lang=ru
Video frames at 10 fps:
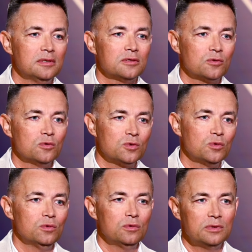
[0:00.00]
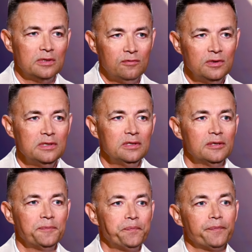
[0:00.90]
детскую студию
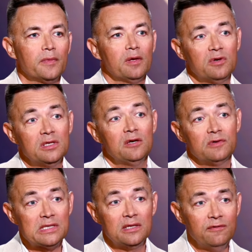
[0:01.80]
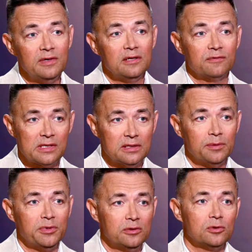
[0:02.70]
телевидения — вернее, восстановили в
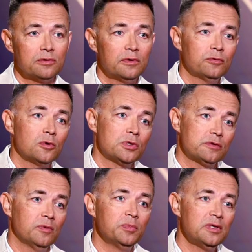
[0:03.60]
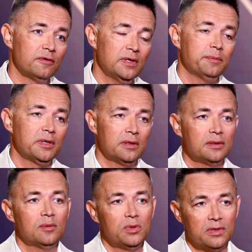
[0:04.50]
Центре молодежного творчества. Было время,
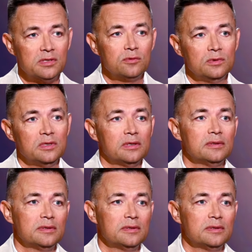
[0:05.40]
когда была студия